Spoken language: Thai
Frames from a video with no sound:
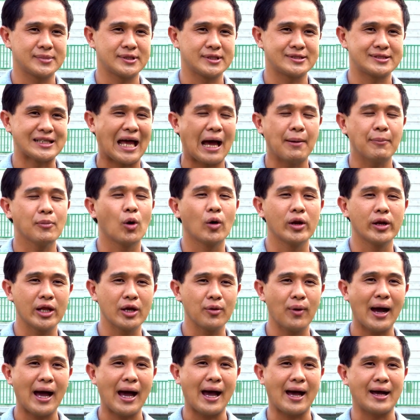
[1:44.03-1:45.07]
3 คน
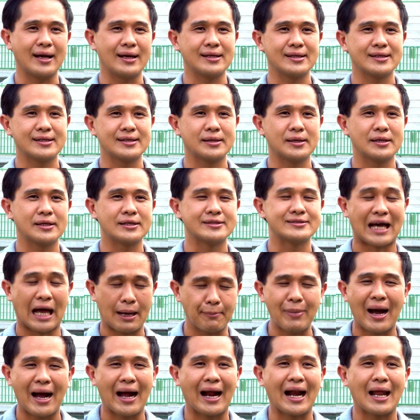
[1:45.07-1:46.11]
นี้ว่า
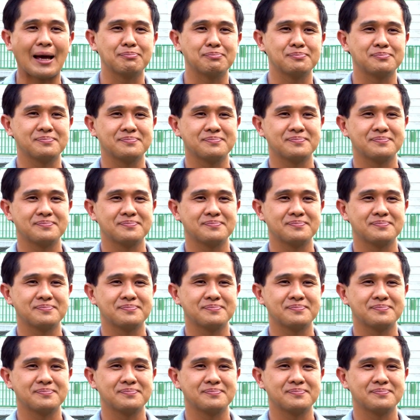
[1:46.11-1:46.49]
3 บังครับ